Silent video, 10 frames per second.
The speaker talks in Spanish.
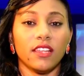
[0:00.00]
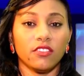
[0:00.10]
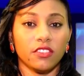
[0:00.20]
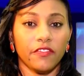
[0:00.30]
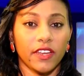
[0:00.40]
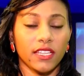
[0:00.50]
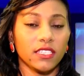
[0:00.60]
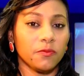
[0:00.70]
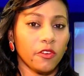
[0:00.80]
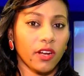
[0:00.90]
en los
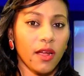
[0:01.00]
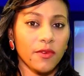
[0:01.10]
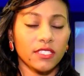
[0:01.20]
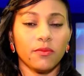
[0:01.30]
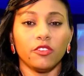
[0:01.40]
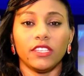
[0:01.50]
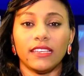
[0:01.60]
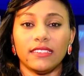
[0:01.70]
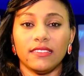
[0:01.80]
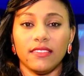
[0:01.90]
diferentes programas de
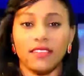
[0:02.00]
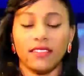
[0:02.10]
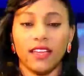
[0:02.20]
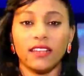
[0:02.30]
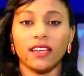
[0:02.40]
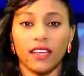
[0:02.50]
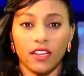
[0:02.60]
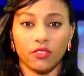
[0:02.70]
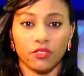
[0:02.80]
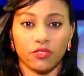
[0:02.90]
Montecristi Digital
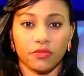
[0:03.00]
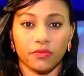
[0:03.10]
Canal 8.